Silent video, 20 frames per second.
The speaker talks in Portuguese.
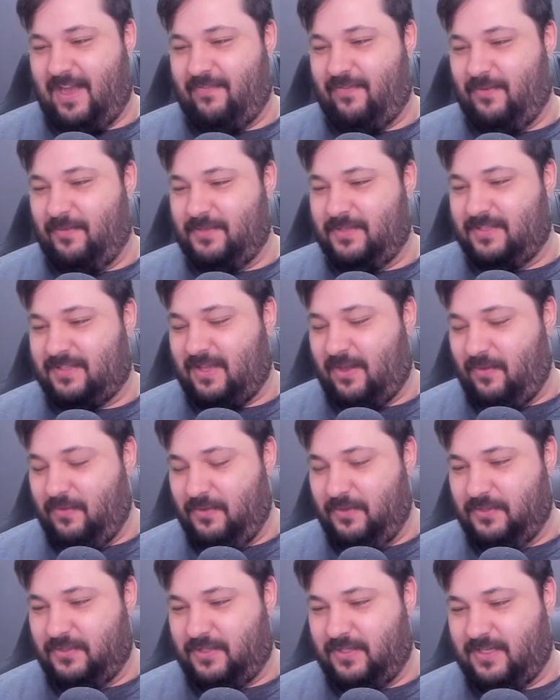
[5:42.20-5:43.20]
vamos tentar
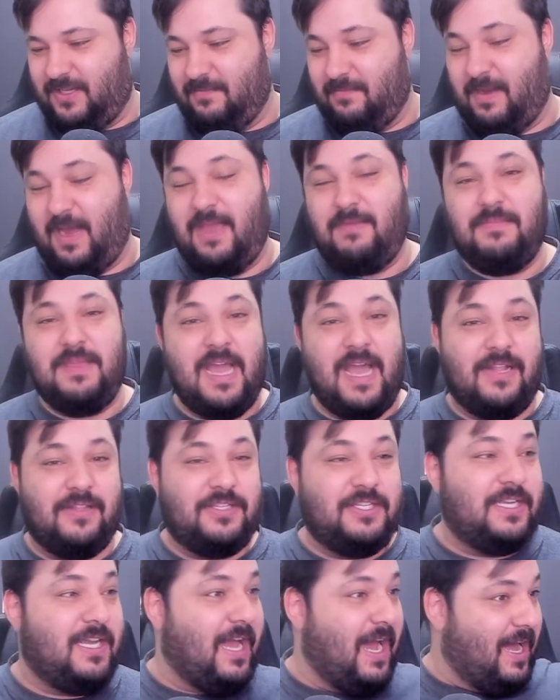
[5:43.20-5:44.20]
outro aqui. Mais miado
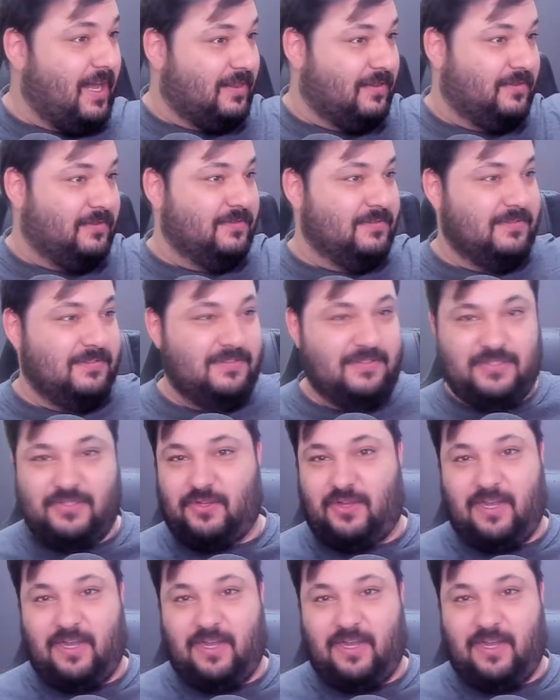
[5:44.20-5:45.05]
de gato. Só